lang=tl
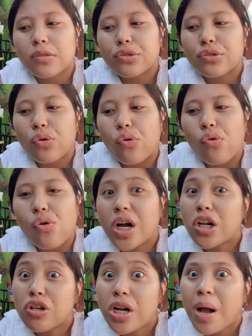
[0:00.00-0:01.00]
So,
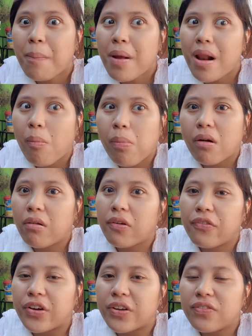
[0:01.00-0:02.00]
ganoon lang parang
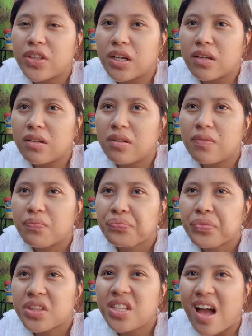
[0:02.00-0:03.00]
pag-revive ng
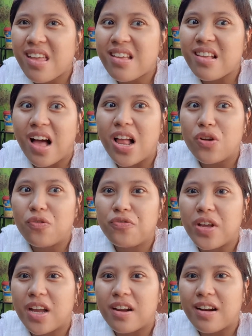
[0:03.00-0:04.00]
dying aloe
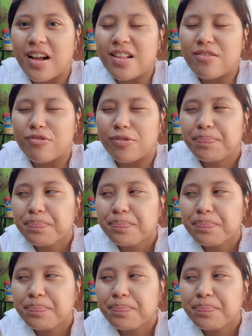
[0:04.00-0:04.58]
vera, no?